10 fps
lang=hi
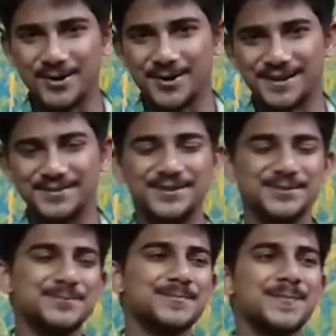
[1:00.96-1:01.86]
डॉग लवर
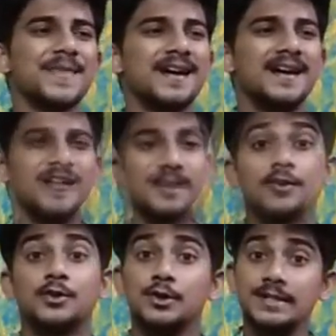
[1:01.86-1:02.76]

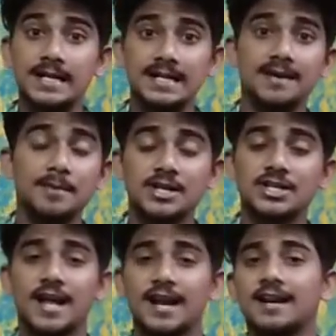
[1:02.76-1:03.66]
हूँ तो द अल्टीमेट
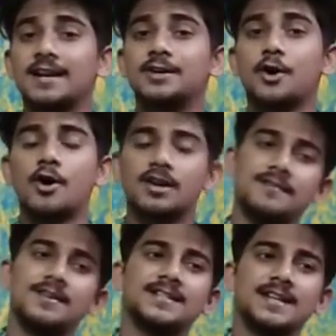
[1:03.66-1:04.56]
चैनल ने डॉग
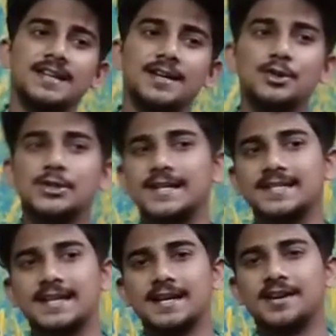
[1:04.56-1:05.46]
लवर्स के लिए कुछ ऐसे